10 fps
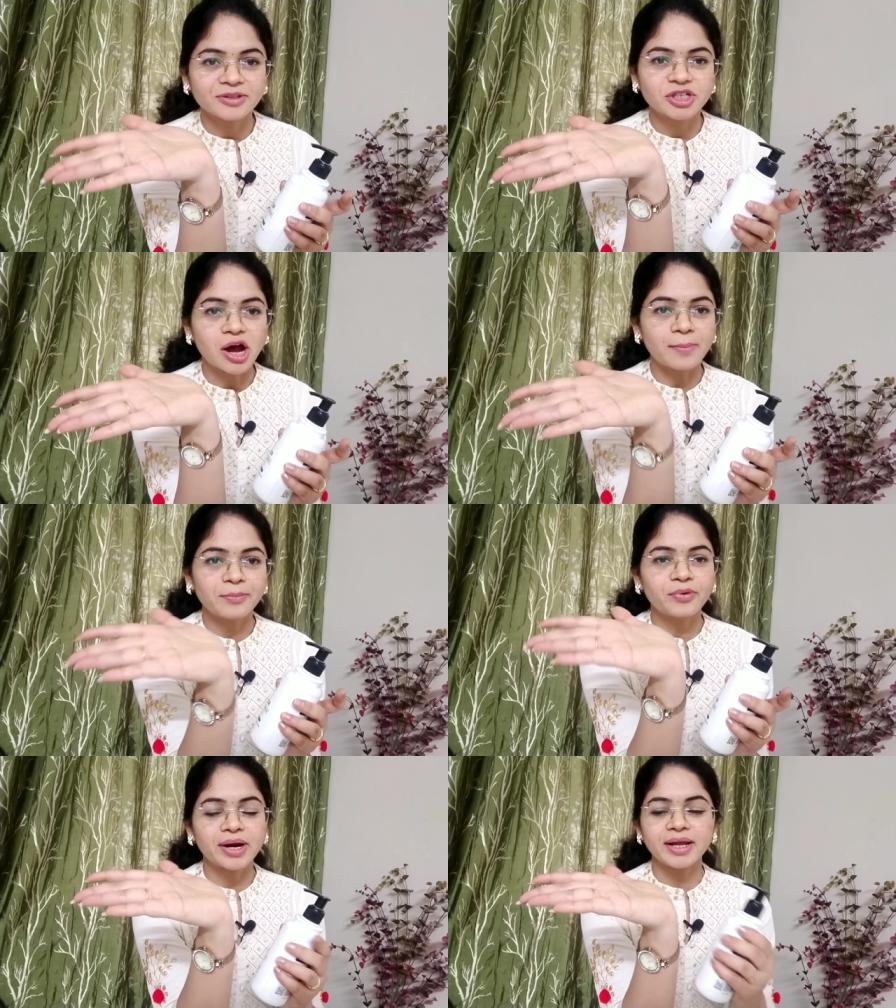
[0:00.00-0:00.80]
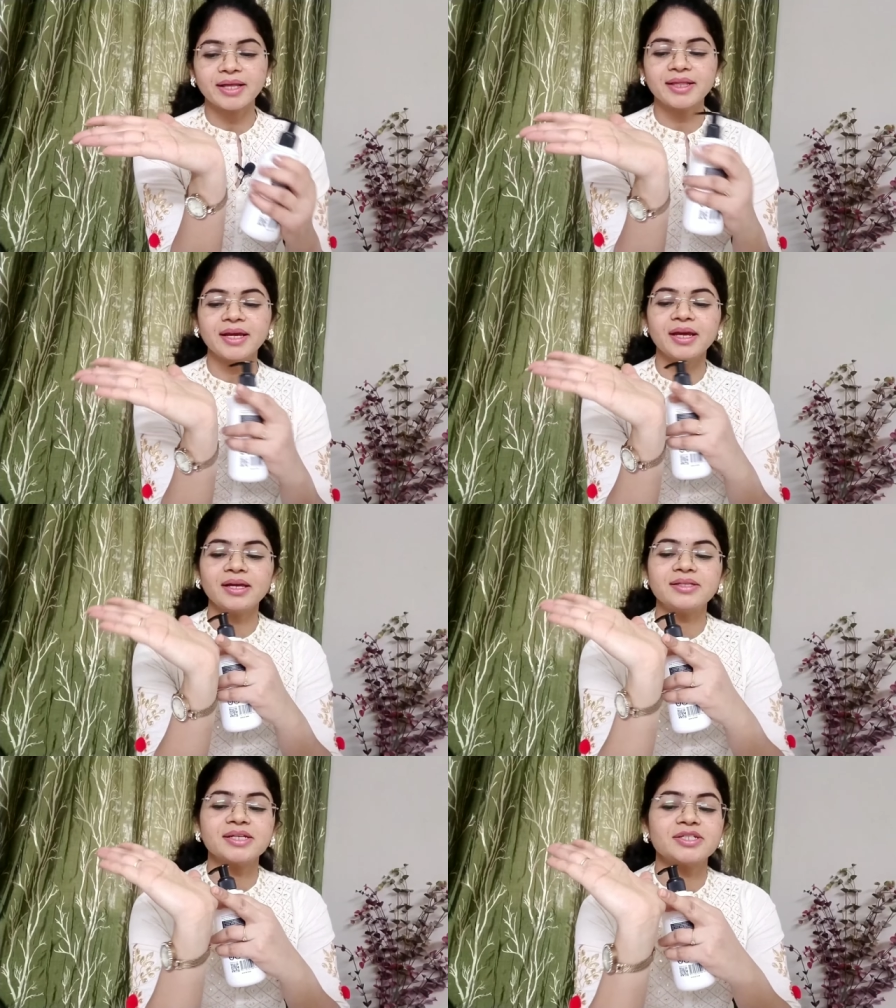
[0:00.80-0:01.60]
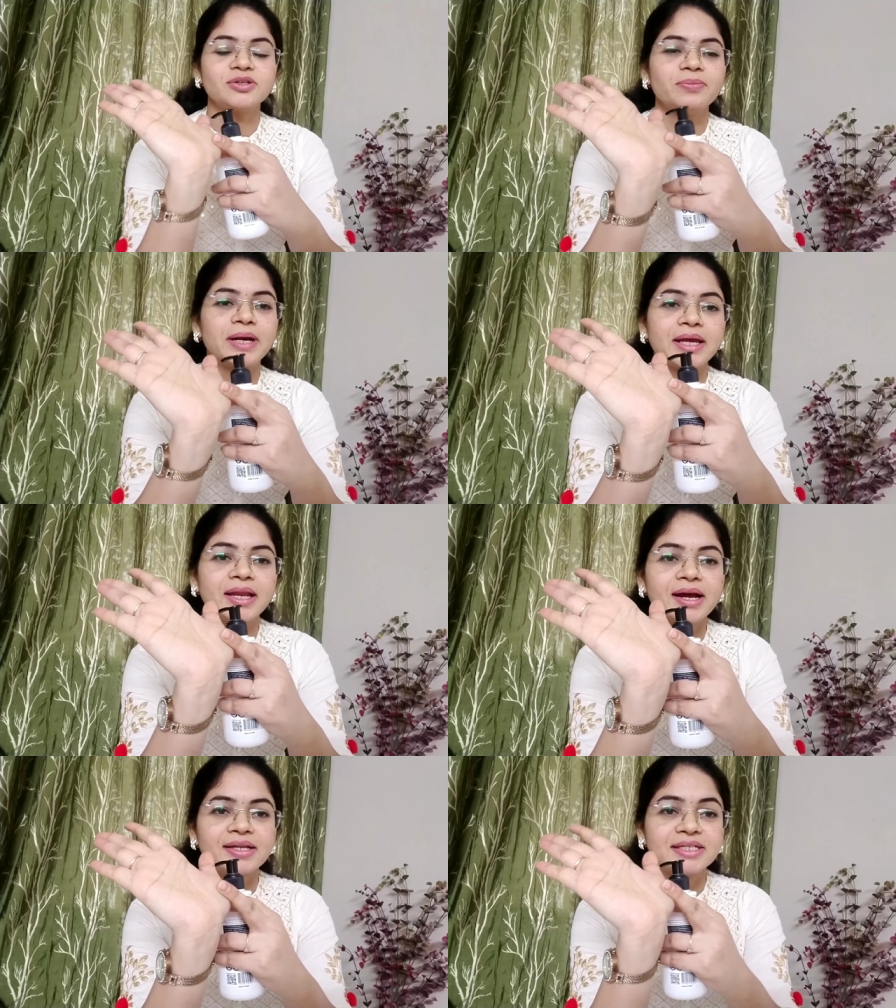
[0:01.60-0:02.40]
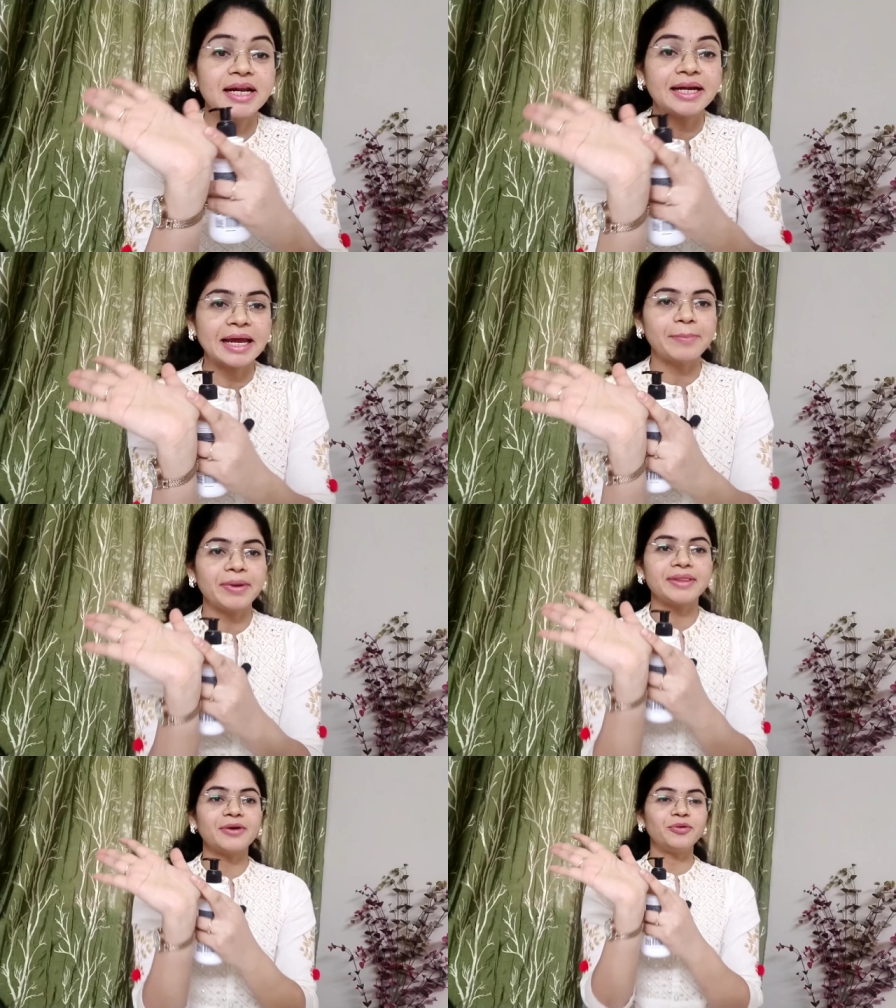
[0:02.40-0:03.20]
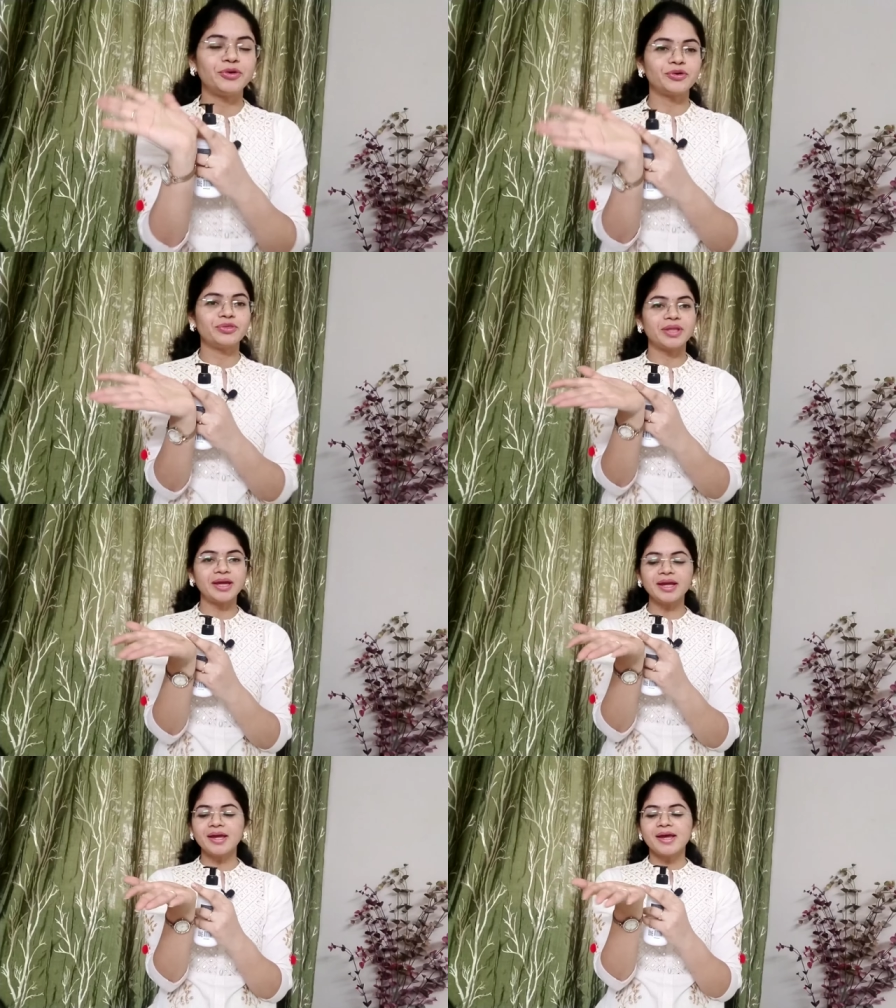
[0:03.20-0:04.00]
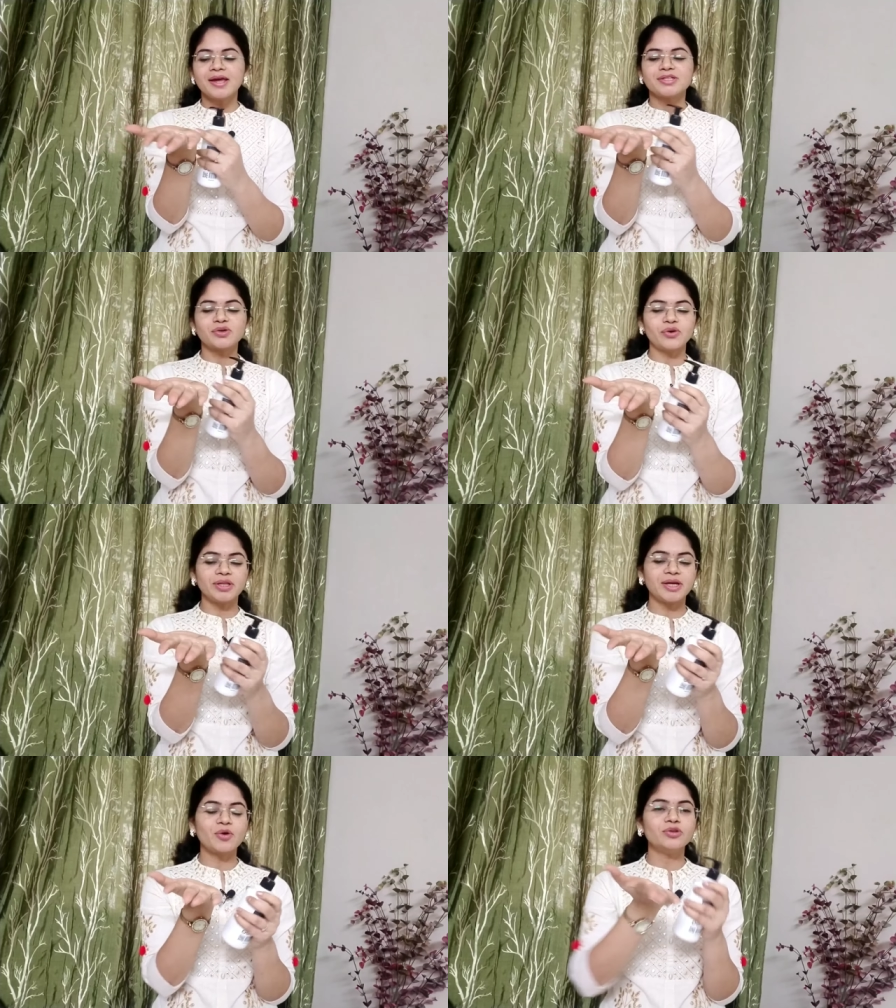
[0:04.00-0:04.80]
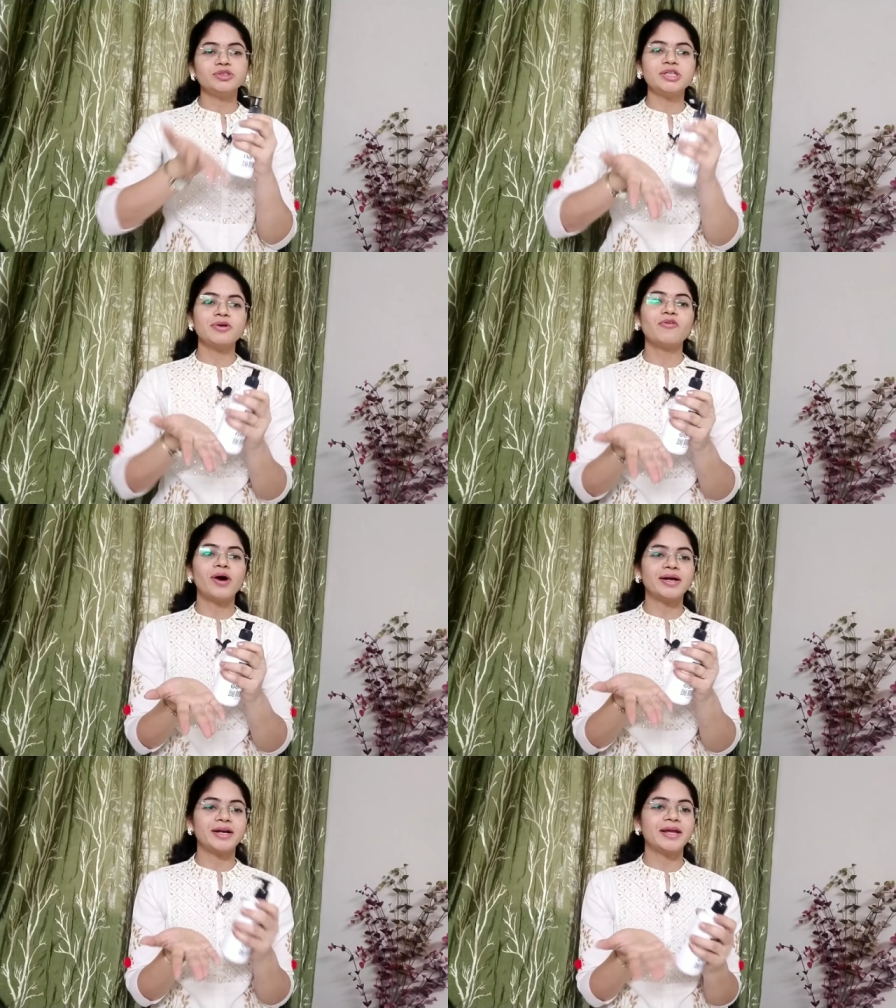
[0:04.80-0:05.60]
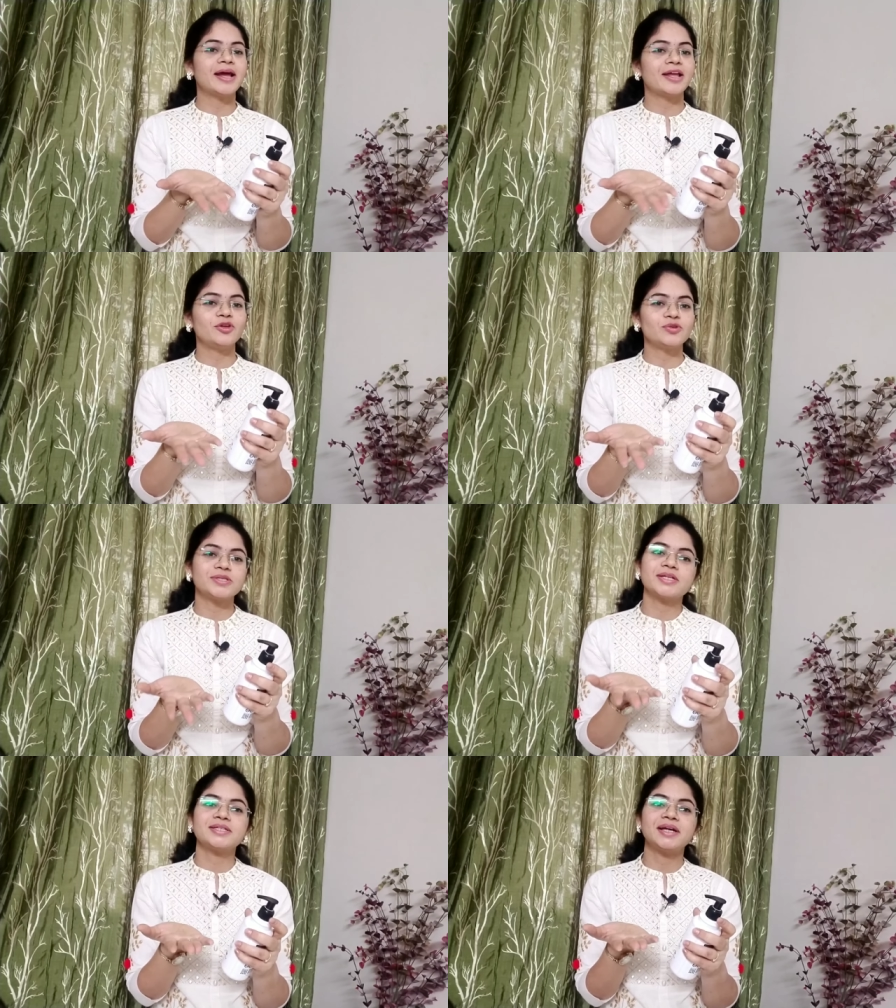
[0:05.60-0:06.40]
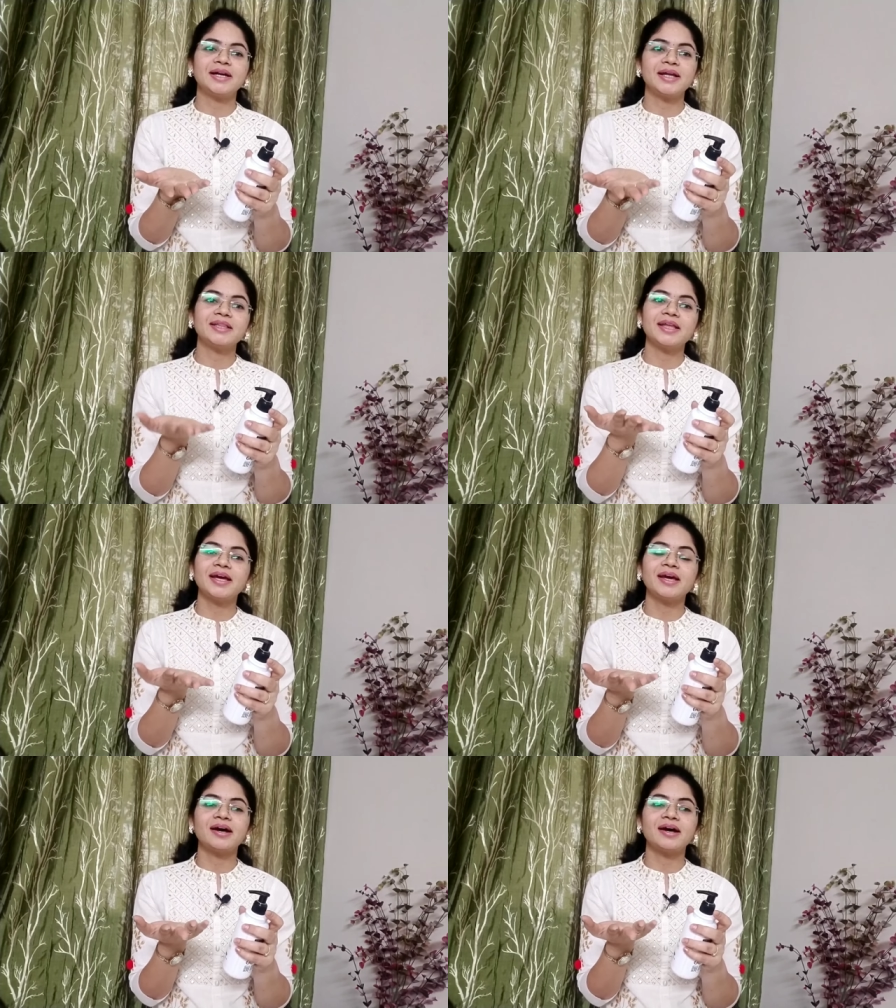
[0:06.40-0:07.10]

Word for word: షాంపూ అనేది జస్ట్ మనకి ఇలా జెల్ టైప్ అయితే ఉంటుంది సో ఇది కొంచెం క్వాంటిటీ అలా యూజ్ చేసినట్టయితే